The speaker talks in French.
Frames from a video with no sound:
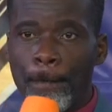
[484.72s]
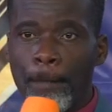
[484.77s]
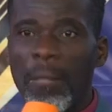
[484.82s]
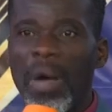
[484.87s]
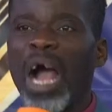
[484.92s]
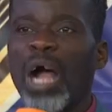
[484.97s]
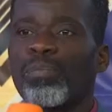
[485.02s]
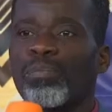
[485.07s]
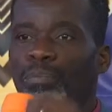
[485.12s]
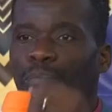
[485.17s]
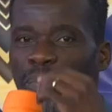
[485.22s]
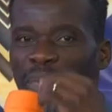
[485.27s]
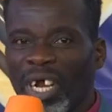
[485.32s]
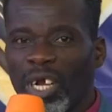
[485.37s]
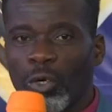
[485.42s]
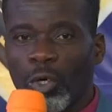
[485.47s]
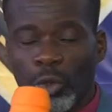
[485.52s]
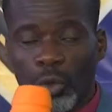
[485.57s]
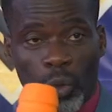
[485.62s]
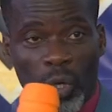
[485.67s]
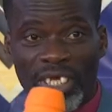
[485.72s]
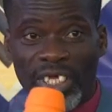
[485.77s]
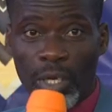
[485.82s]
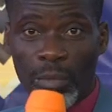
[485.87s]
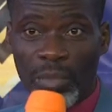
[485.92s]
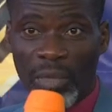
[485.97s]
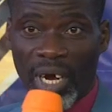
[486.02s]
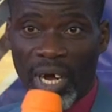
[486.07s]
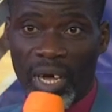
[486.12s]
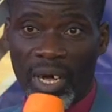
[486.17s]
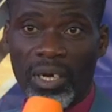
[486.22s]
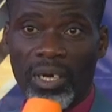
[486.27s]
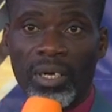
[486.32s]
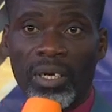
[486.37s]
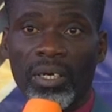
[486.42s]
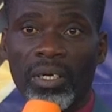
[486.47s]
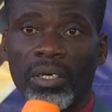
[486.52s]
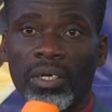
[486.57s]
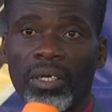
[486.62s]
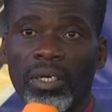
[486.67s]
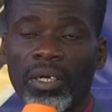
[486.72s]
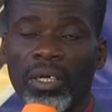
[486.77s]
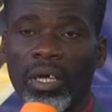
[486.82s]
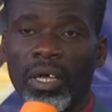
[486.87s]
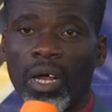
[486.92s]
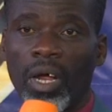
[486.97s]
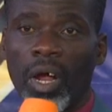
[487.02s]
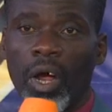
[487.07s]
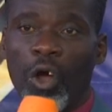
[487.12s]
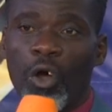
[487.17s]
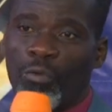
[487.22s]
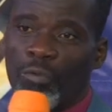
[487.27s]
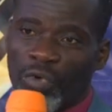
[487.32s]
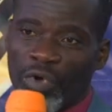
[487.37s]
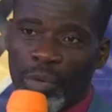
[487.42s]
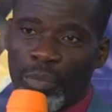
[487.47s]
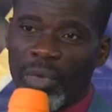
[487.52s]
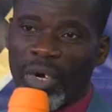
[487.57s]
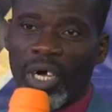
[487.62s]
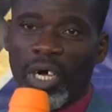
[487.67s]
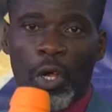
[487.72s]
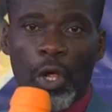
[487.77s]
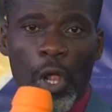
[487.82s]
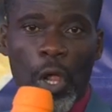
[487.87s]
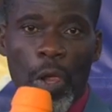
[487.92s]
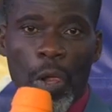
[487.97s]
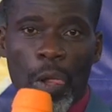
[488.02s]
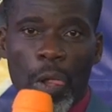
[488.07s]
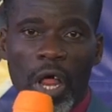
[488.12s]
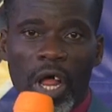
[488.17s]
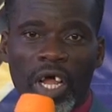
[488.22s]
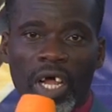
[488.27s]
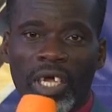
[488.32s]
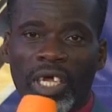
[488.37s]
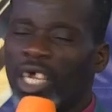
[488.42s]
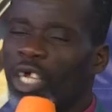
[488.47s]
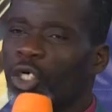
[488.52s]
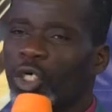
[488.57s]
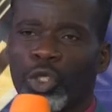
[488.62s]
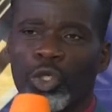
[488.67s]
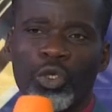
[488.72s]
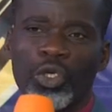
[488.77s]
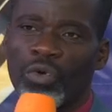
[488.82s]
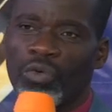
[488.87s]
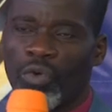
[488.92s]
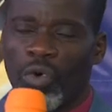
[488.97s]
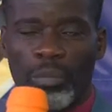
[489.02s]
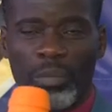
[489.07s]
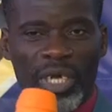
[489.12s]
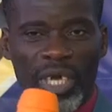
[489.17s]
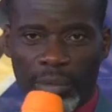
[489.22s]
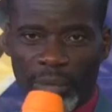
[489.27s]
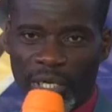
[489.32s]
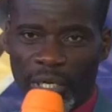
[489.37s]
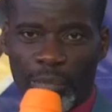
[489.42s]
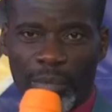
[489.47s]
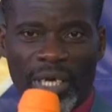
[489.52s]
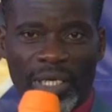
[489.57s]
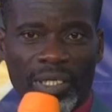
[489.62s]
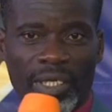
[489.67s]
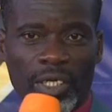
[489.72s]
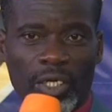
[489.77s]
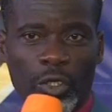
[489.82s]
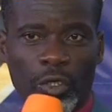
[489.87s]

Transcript: après le troisième camp, mhm. vraiment, quelque chose de formidable s'est passé.